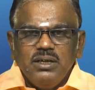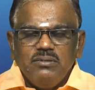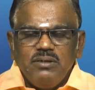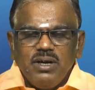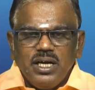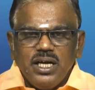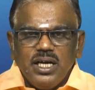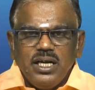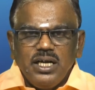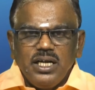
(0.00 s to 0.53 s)

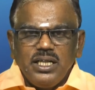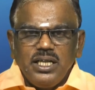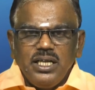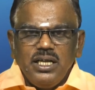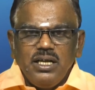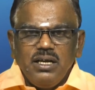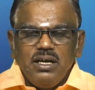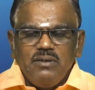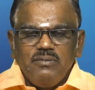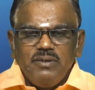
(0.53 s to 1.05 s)
வக்கரகதி
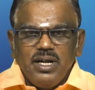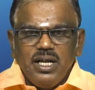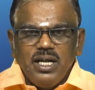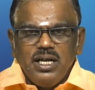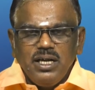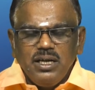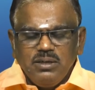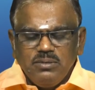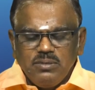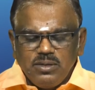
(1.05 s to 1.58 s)
விட
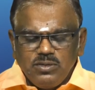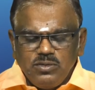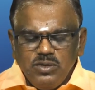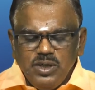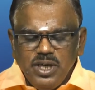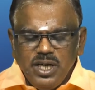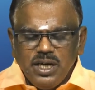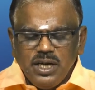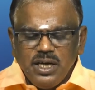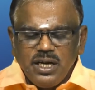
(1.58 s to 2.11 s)

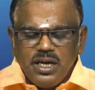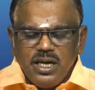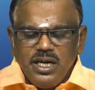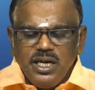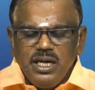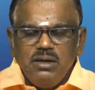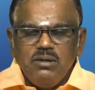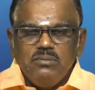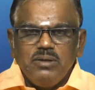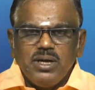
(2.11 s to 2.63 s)
சூரியனுக்கு
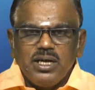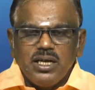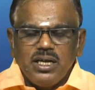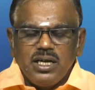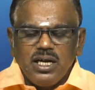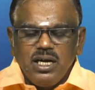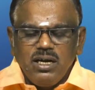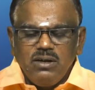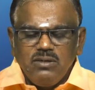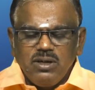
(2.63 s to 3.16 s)
ரெண்டில் மற்ற
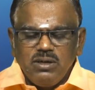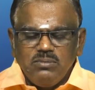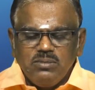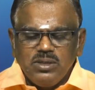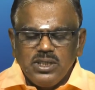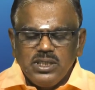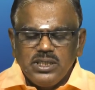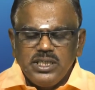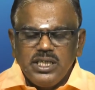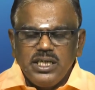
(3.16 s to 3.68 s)
கிரகங்கள்
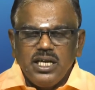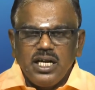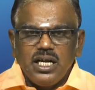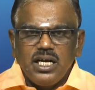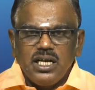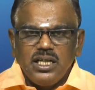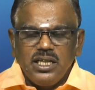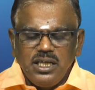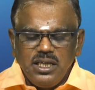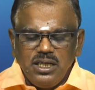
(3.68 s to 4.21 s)
வரும்போது
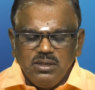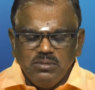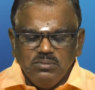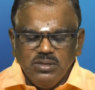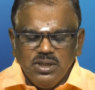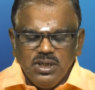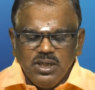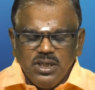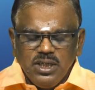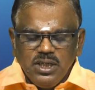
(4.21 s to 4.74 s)
சீக்கிரகதியையும்
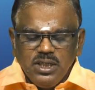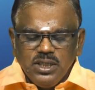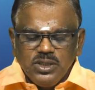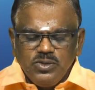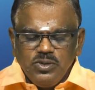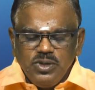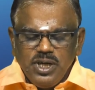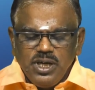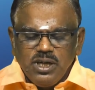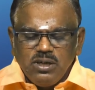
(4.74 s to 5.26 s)

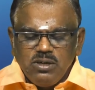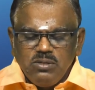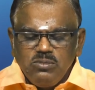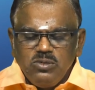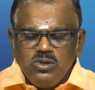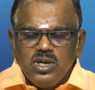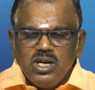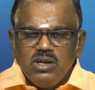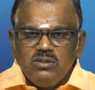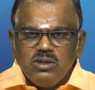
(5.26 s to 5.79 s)
சூரியனுக்கு
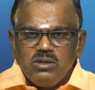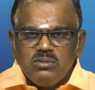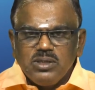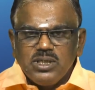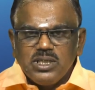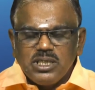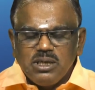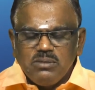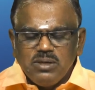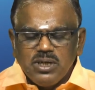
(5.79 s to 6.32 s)
மூணில்
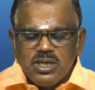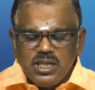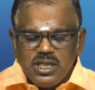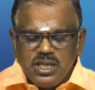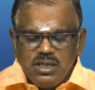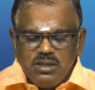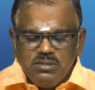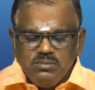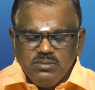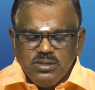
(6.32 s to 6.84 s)
வரும்போது
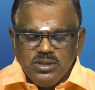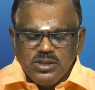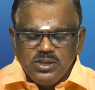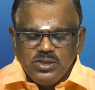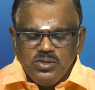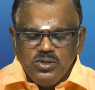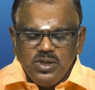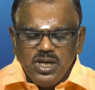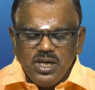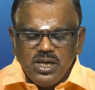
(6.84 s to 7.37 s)
சமகதியும்
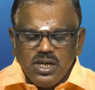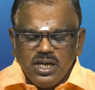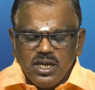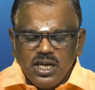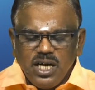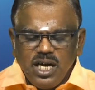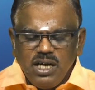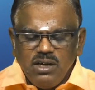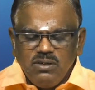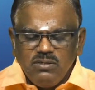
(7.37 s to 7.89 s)
சூரியனுக்கு
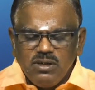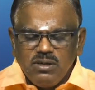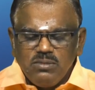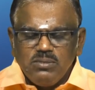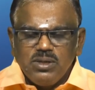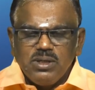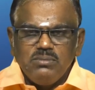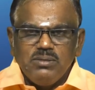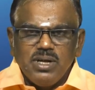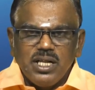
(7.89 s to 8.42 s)
நாலில்
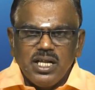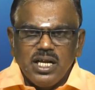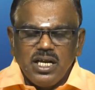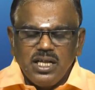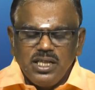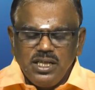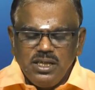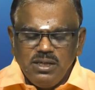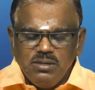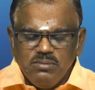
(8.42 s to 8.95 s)
வரும்போது
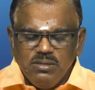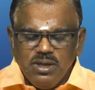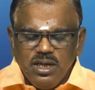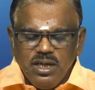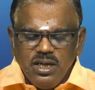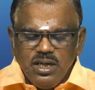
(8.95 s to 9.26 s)
மந்தகதியும்